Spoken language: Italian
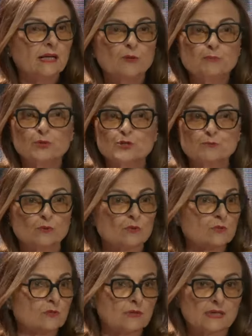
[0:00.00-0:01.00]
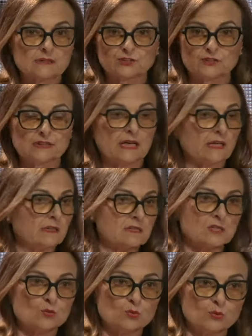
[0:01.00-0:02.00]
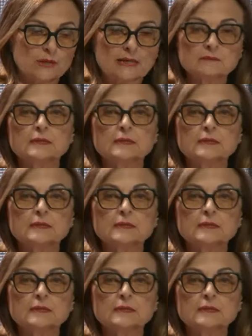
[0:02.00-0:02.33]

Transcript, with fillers: E Poggi Bonzi è una città insicura,